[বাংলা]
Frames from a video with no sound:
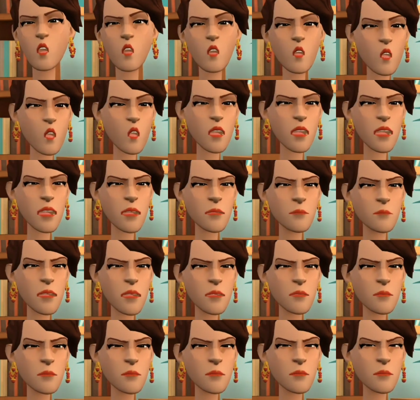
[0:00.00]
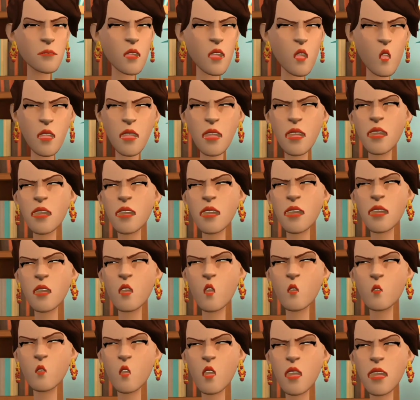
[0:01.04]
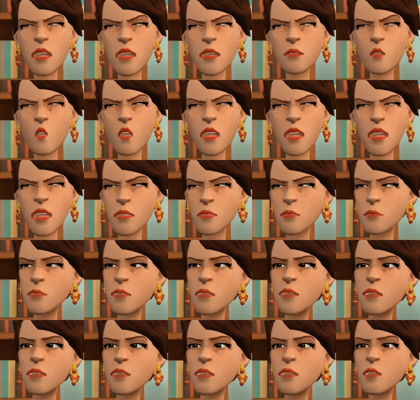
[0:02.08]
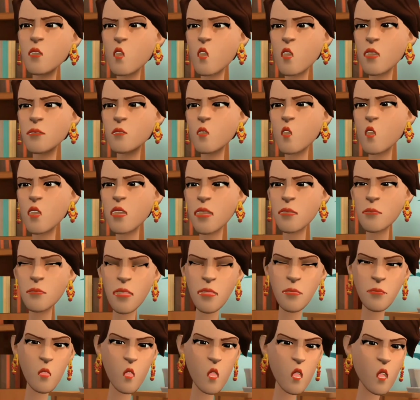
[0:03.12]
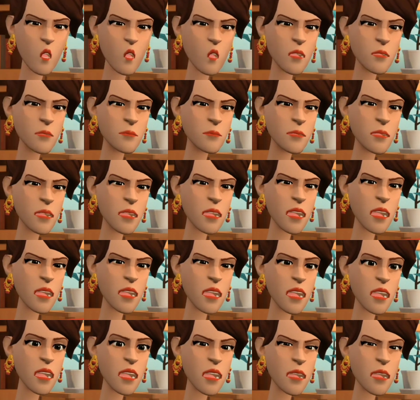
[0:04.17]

শুরু করলা কালো হয়েছে তো কি হয়েছে বড় আপা শুনলে কিন্তু আবার খুব রাগ করবে না